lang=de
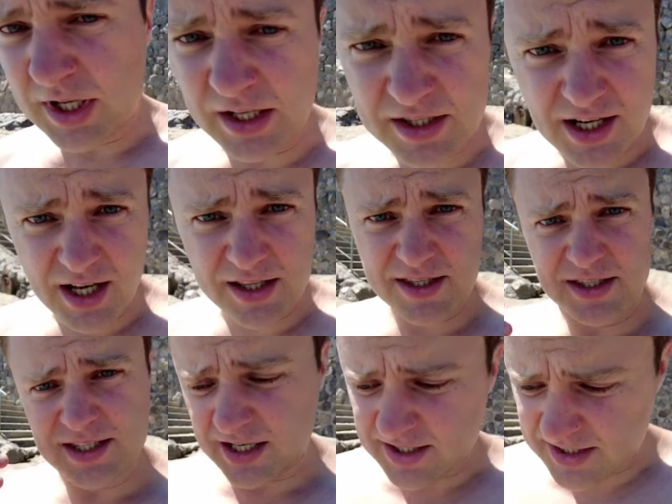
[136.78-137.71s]
und dann die
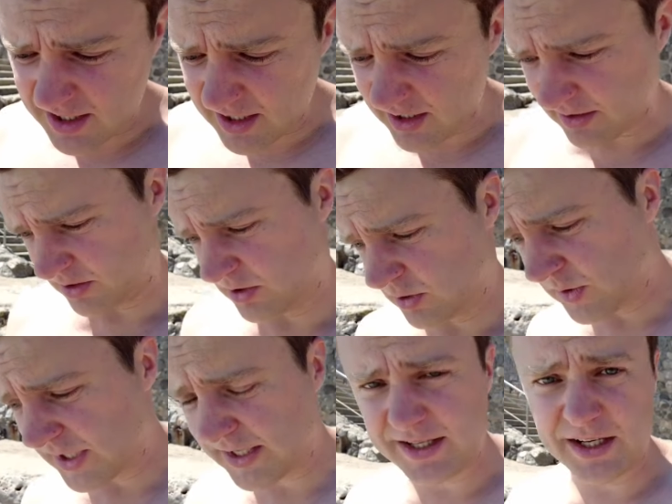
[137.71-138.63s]
ganzen Textilien
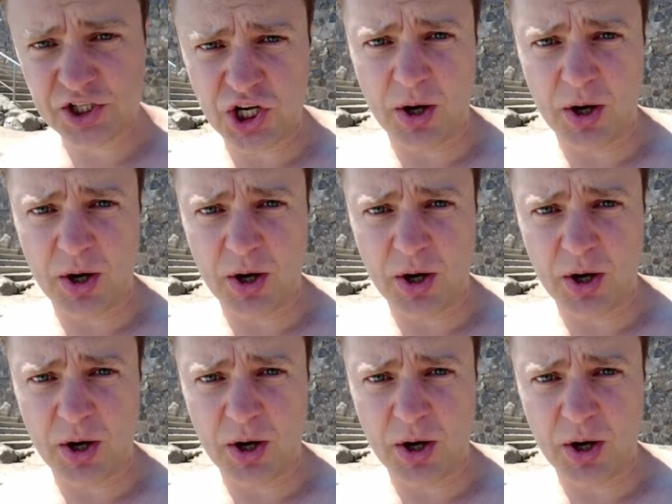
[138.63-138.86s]
zusätzlich